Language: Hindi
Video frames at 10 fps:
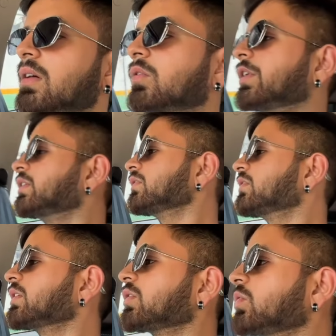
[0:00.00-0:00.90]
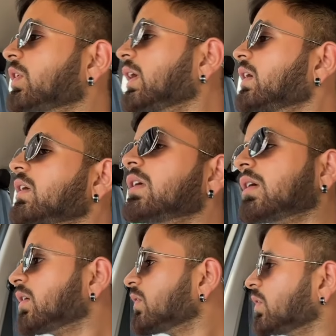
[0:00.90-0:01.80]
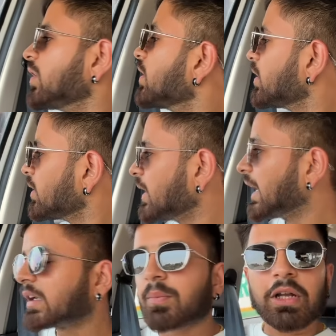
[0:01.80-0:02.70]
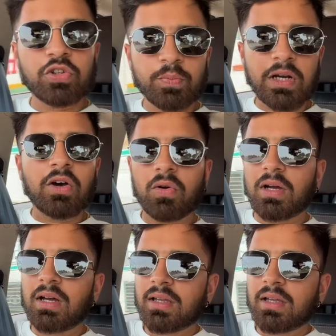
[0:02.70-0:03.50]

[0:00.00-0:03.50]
वही कंस्ट्रक्ट हो रहा है लाल कपड़ा तो पड़ा होगा